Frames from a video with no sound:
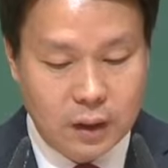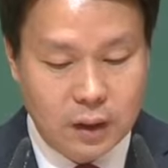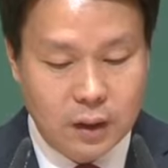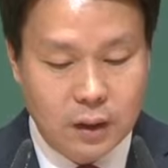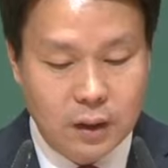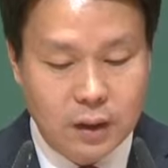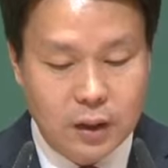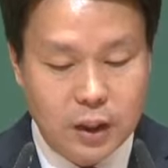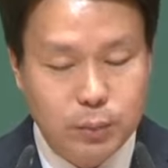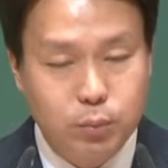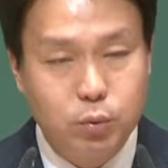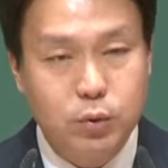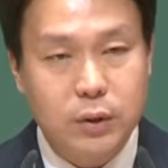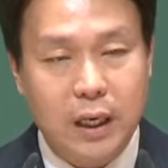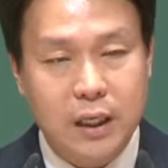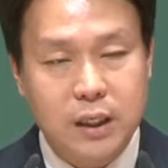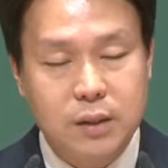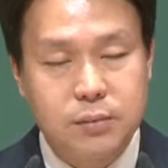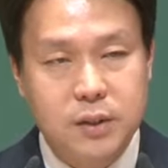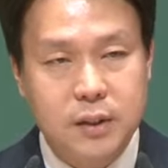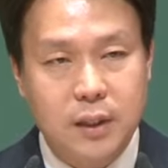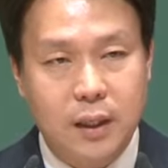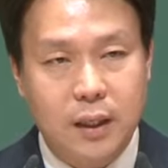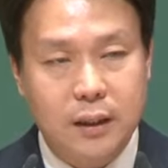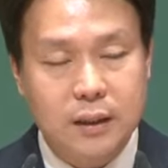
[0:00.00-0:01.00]
이뿐
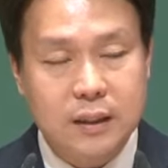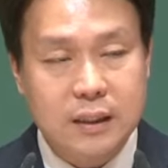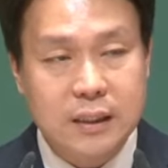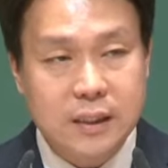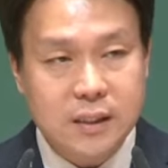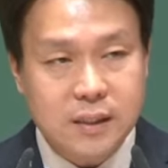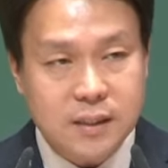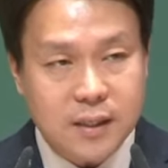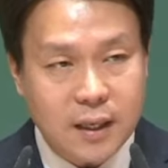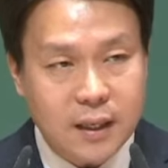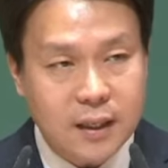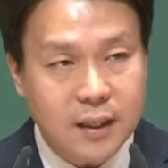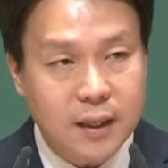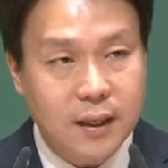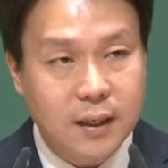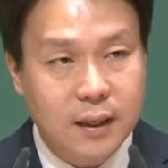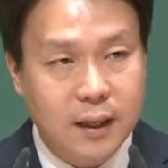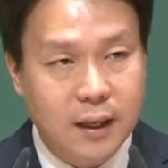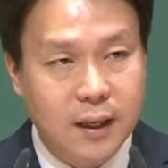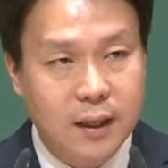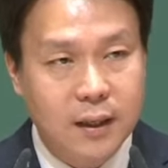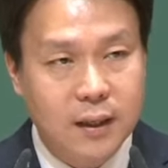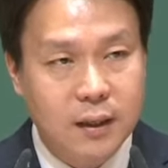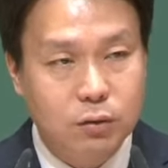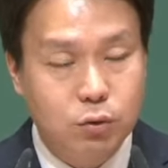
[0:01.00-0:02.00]
아닙니다.
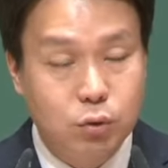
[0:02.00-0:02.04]
이사야나